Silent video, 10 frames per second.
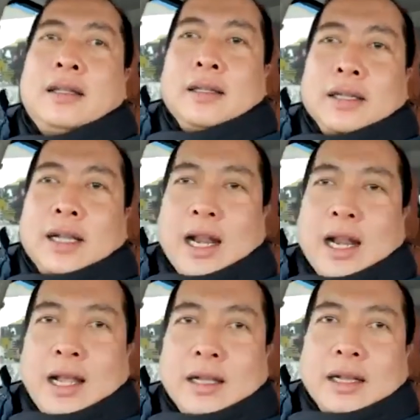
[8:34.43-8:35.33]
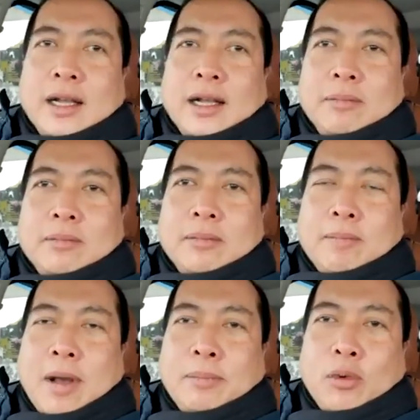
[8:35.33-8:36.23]
Karena
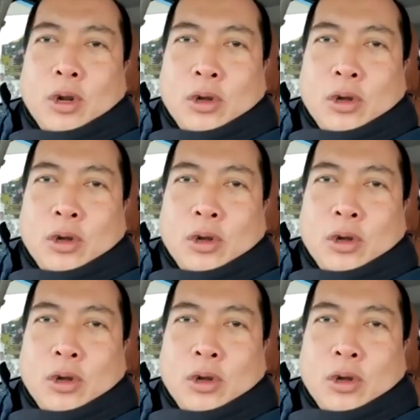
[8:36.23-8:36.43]
40